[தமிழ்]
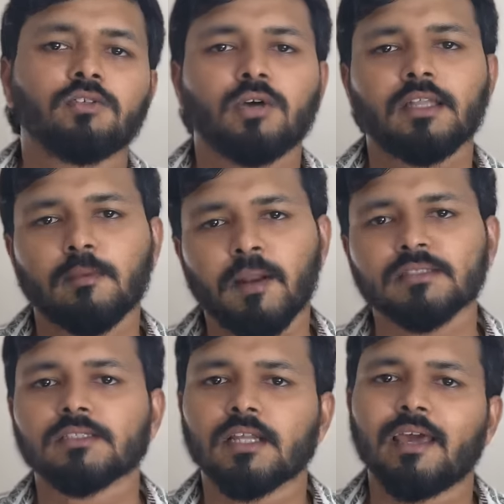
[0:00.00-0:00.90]
ஸோ அந்த
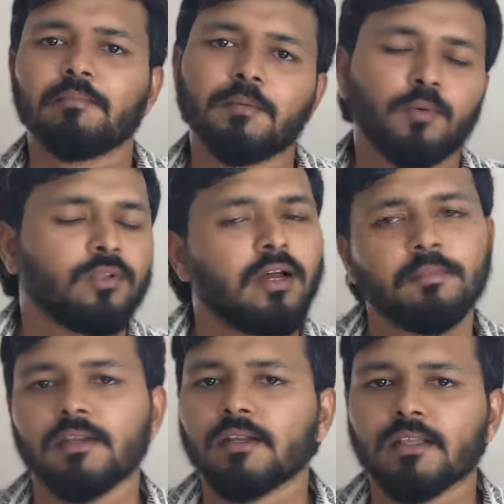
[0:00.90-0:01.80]
ப்ராசஸ்லாம் எப்படி போகுது
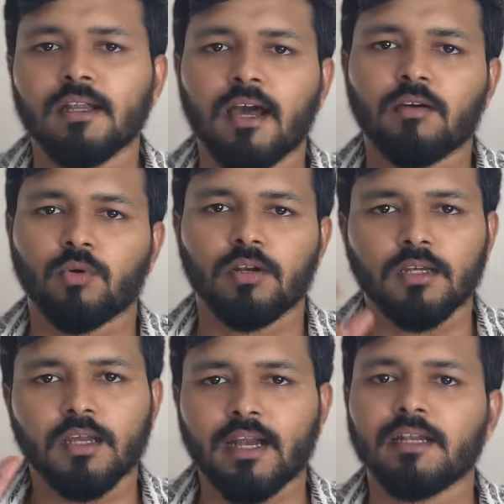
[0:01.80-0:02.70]
அப்படின்றத நான்
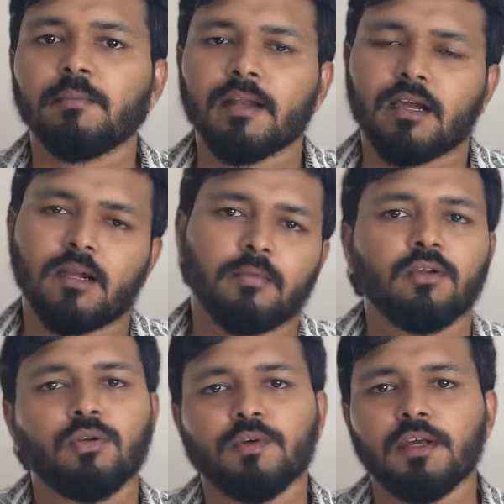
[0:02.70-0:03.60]
உங்களுக்கு கண்டிப்பாக ரெக்கார்ட்
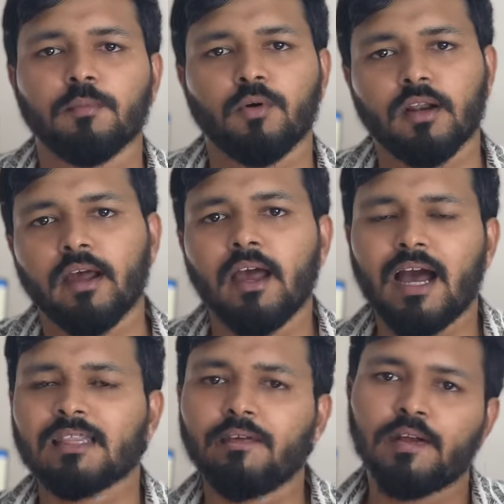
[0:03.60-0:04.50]
பண்ணி ஒரு வீடியோ போடுறேன்
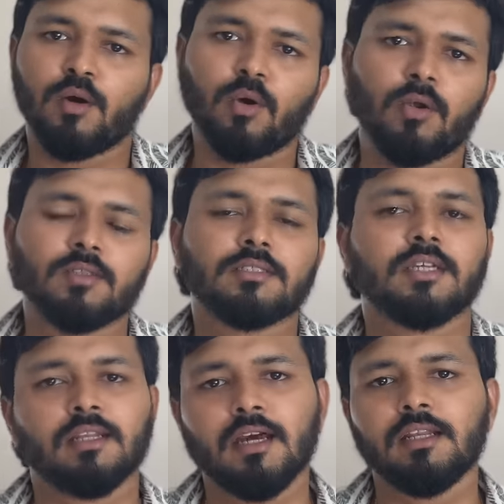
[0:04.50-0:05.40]
அந்த வீடியோ உங்களை வந்து
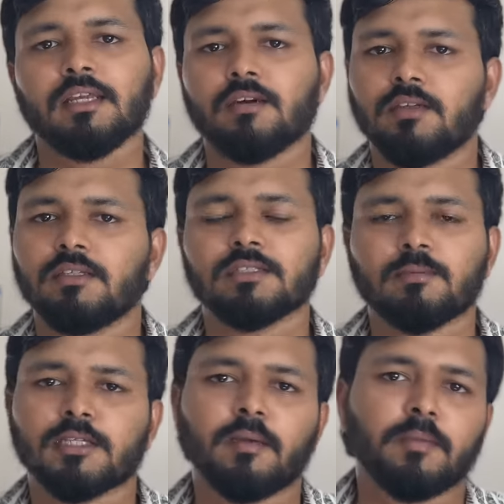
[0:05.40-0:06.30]
சேர்னா நீங்கள் வந்து
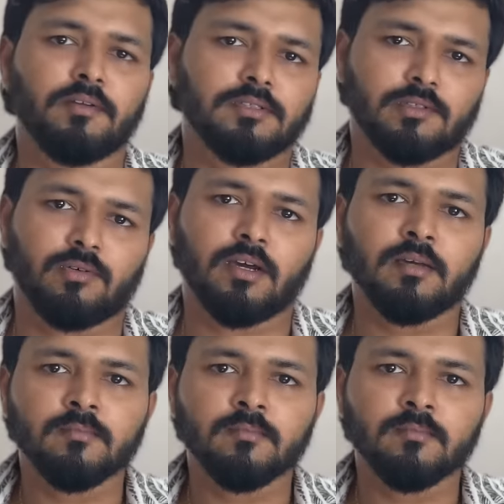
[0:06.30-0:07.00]
சப்ஸ்கிரைப் பண்ணி வச்சுக்கோங்க